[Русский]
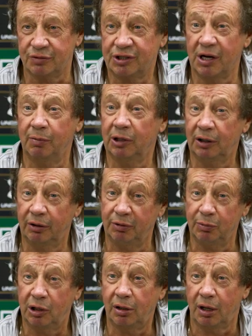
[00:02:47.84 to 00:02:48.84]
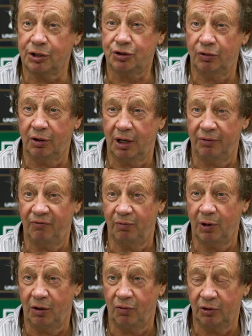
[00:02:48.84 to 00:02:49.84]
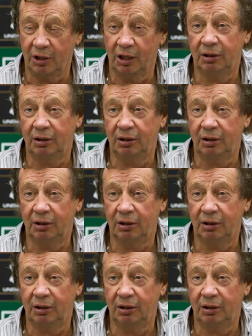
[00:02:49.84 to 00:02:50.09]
Самое главное, мы хорошо играем в обороне.